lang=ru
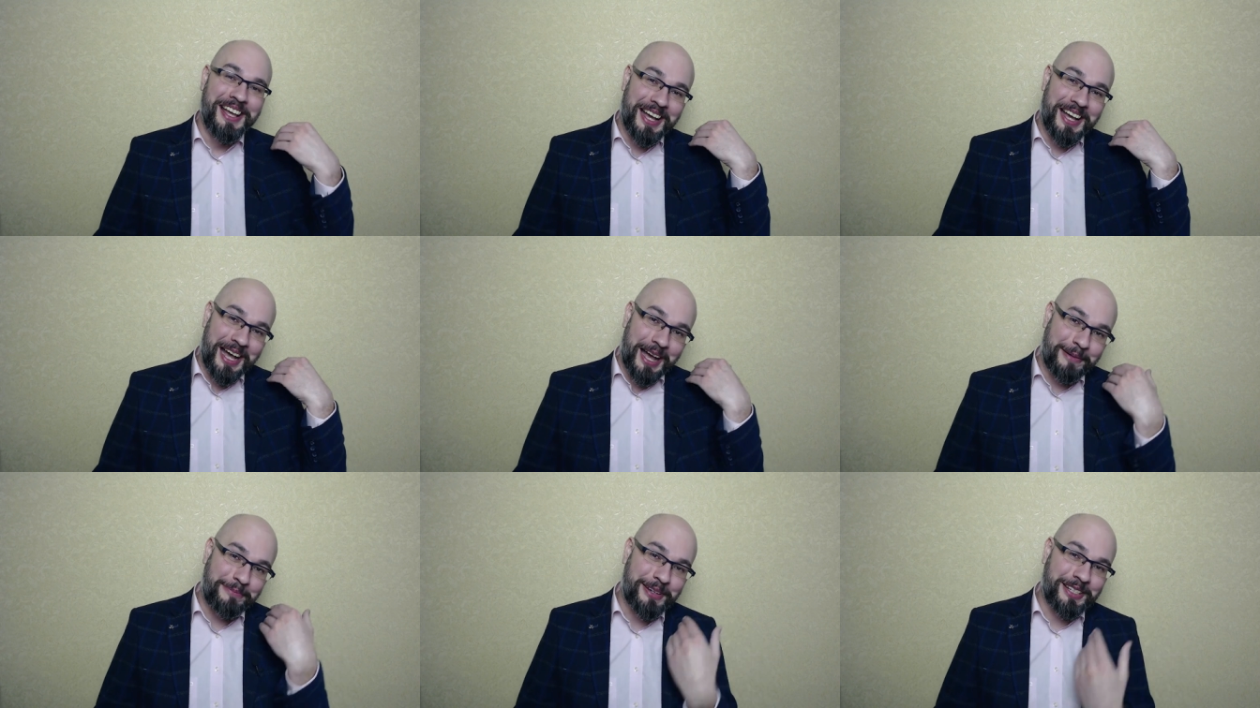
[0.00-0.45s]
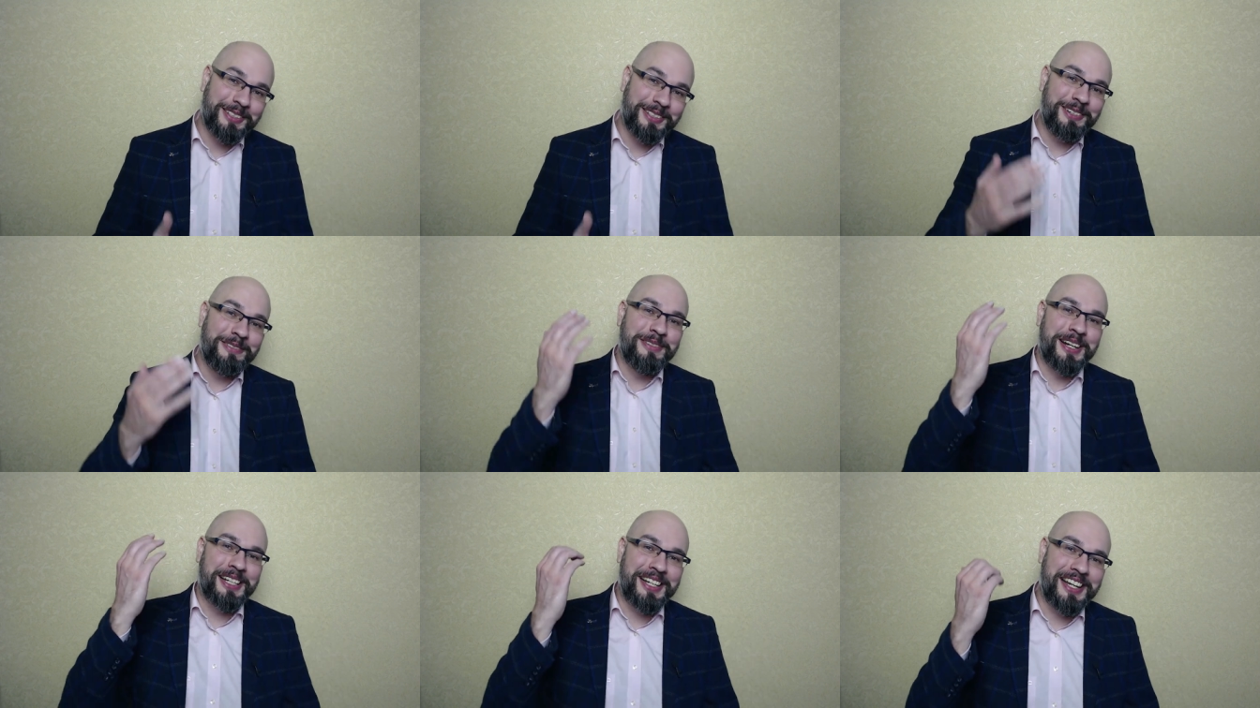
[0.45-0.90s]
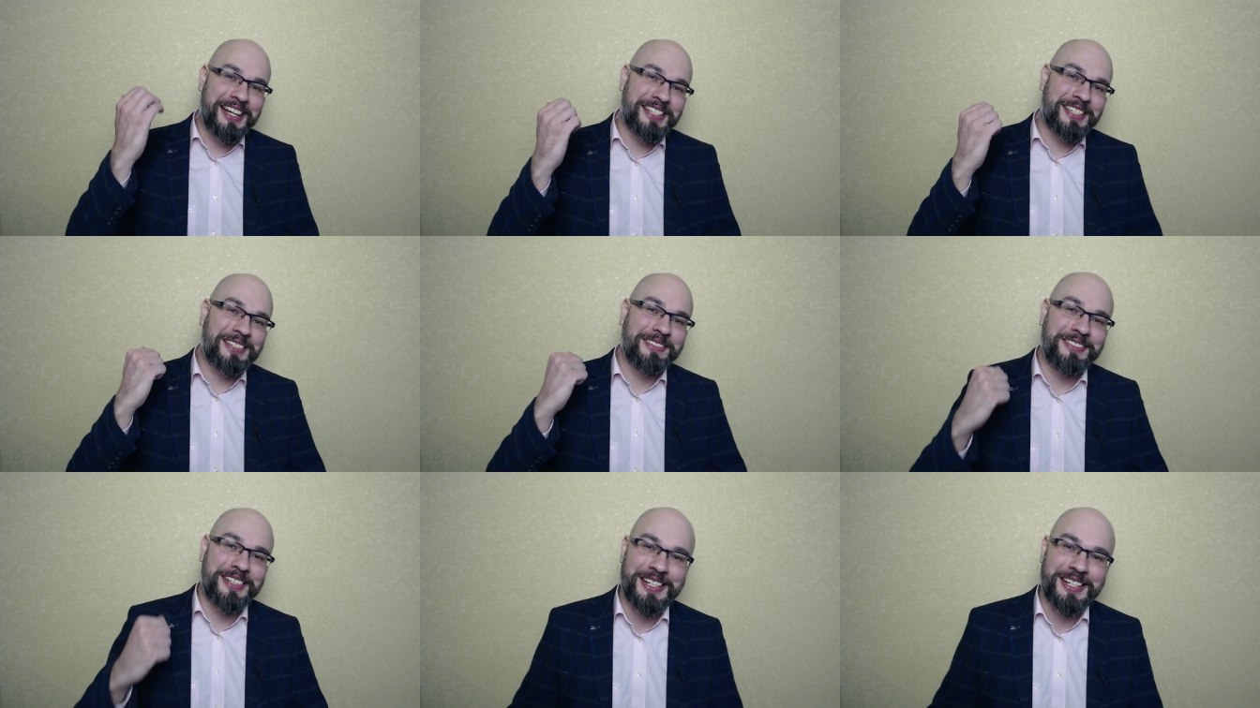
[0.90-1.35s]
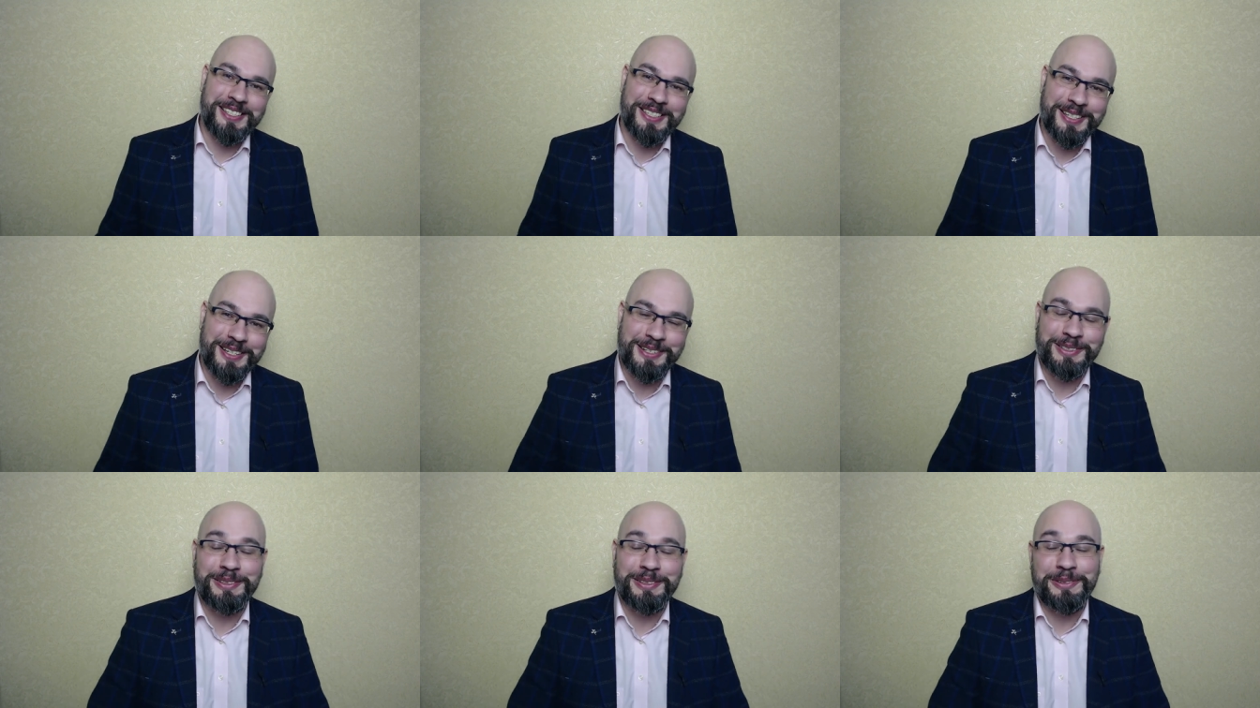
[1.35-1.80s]
а потом
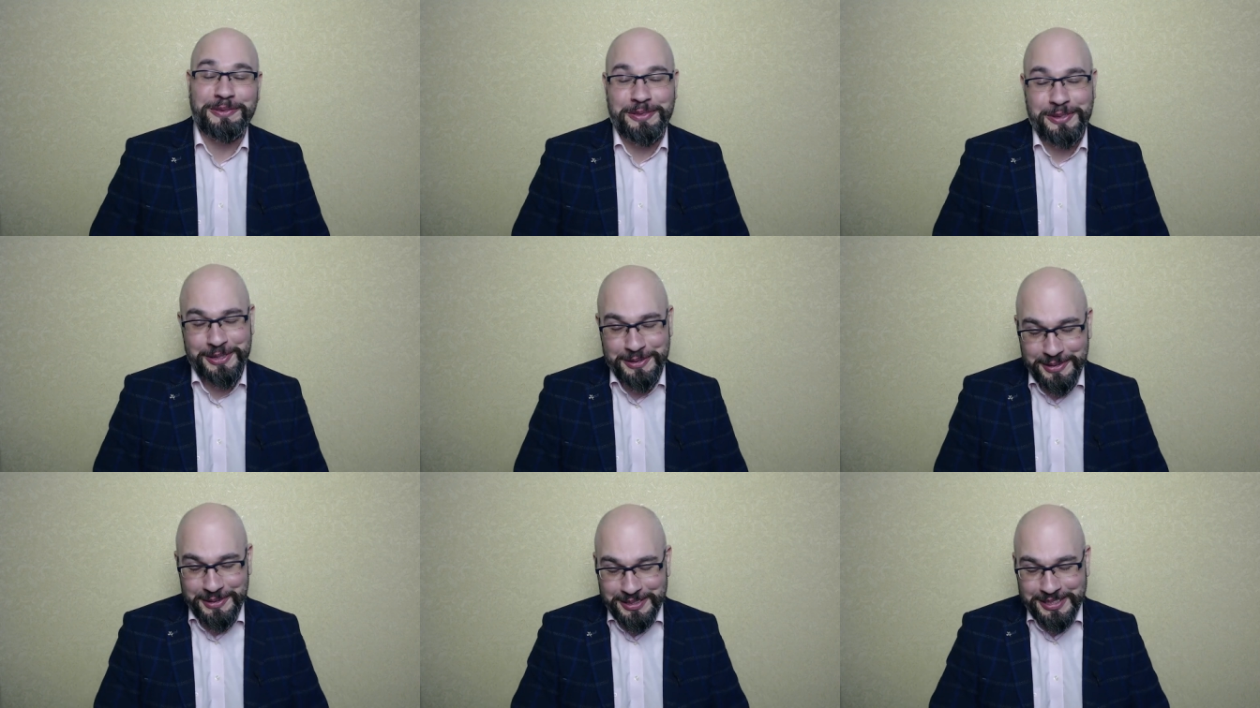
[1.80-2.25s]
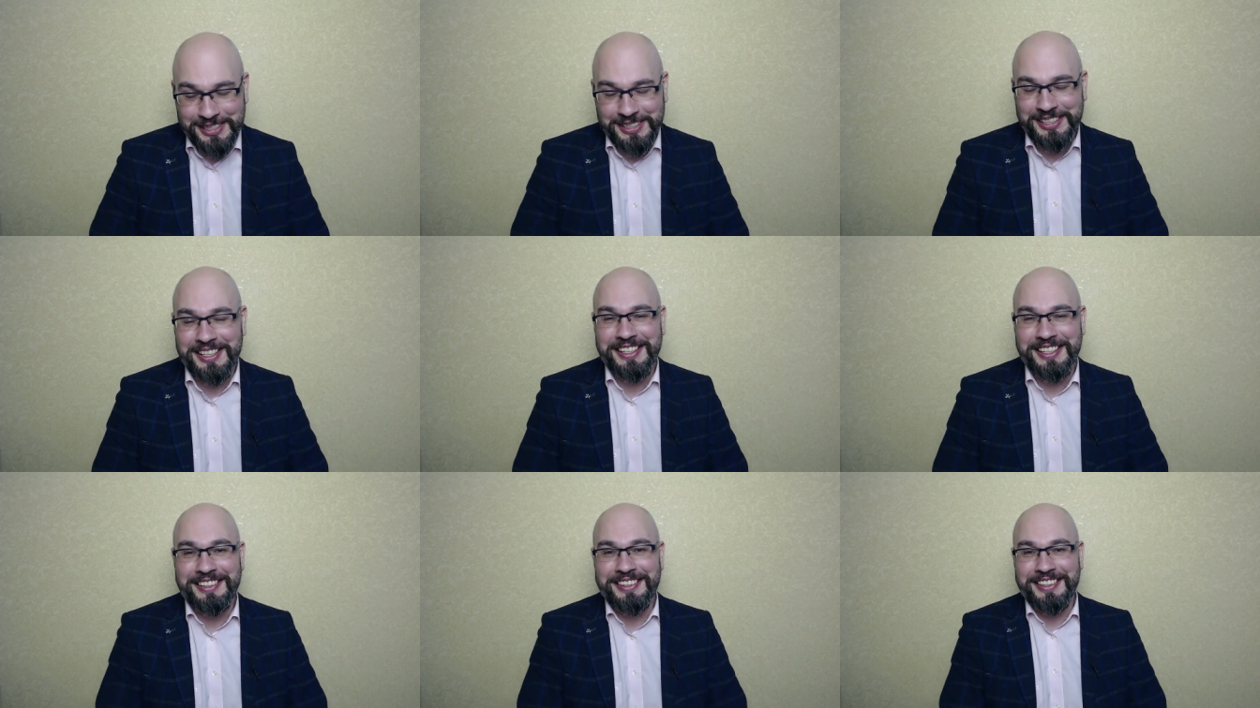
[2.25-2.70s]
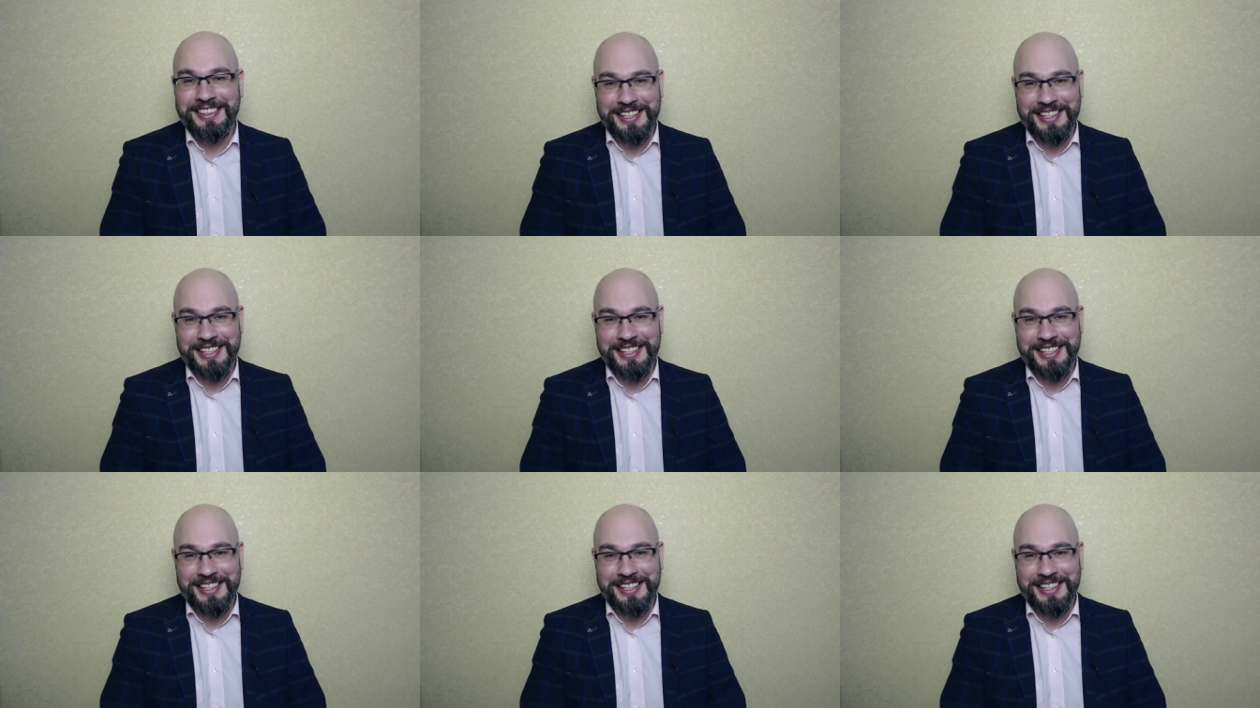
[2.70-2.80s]
оказывается, что все-таки